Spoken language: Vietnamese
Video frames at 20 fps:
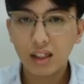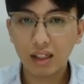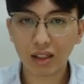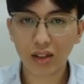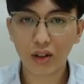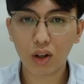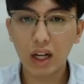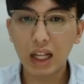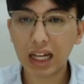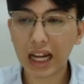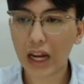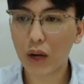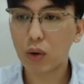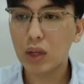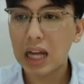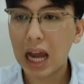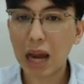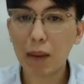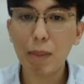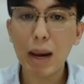Nó lại kéo
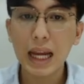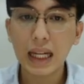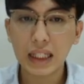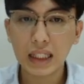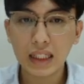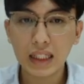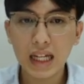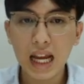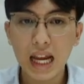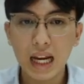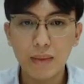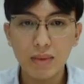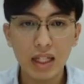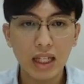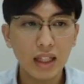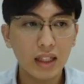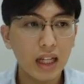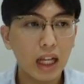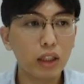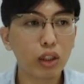càng mạnh để làm
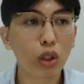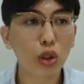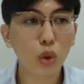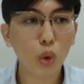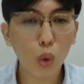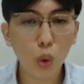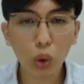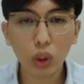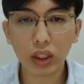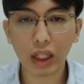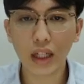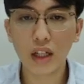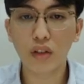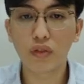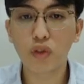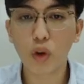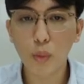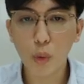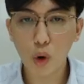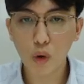gì? Để nó thu hút cái lực
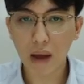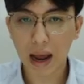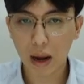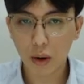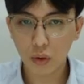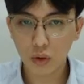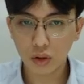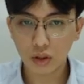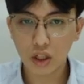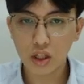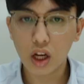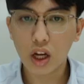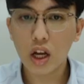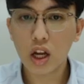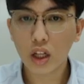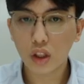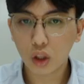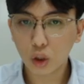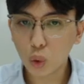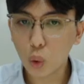FOMO vào, được chưa?
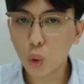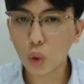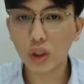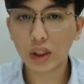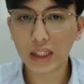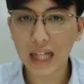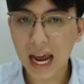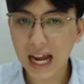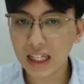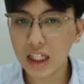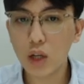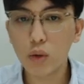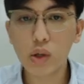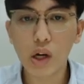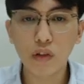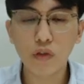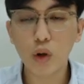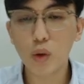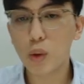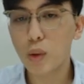Nó thu hút càng nhiều người
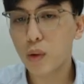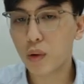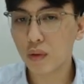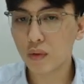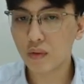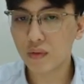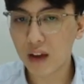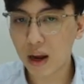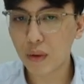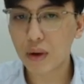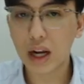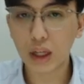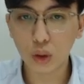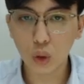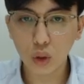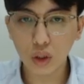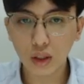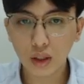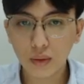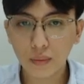FOMO vào càng
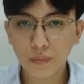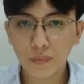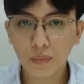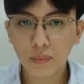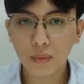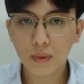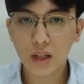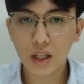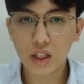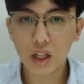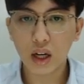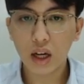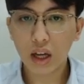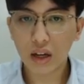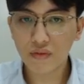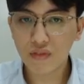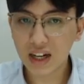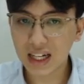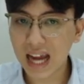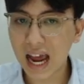tốt, được chưa?
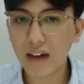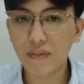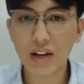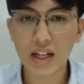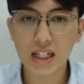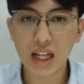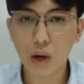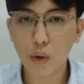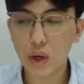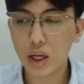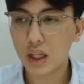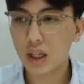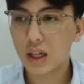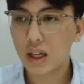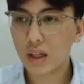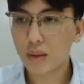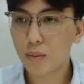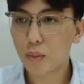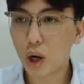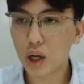Và càng về sau ấy,
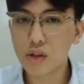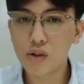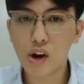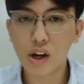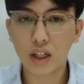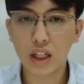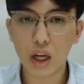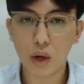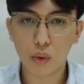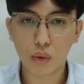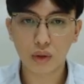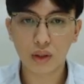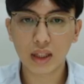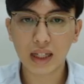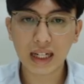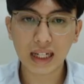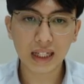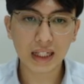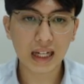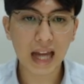mọi người kiểu
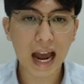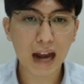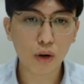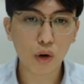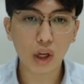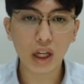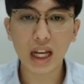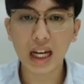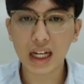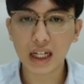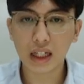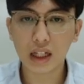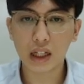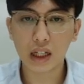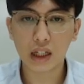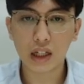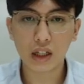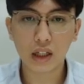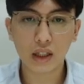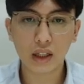càng có
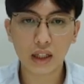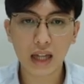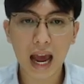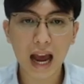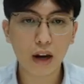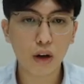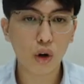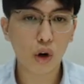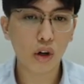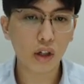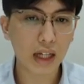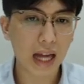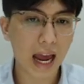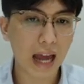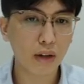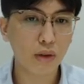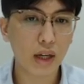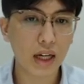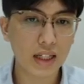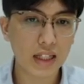cái càng có
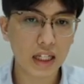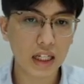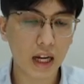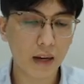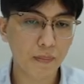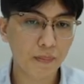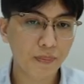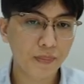cái gọi là gì nhỉ?